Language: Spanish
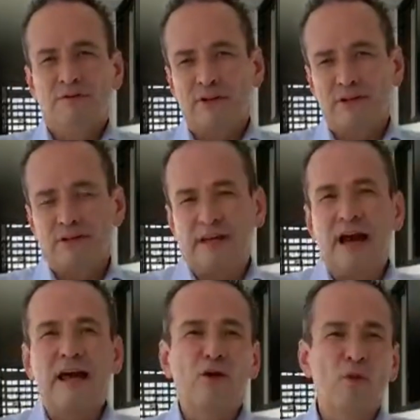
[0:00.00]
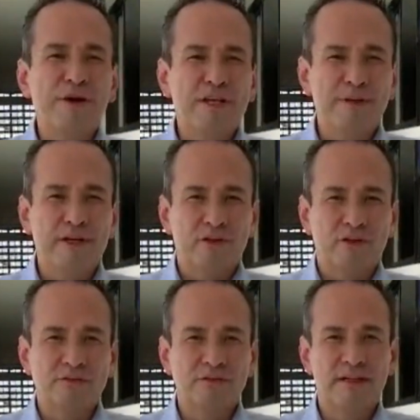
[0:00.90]
frente al
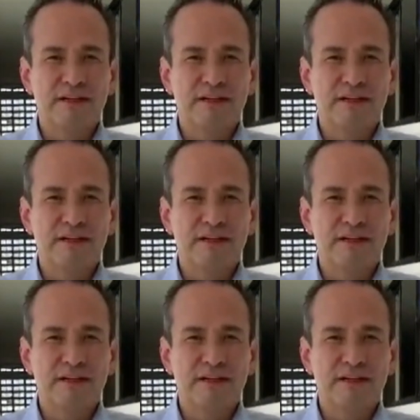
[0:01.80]
acompañamiento.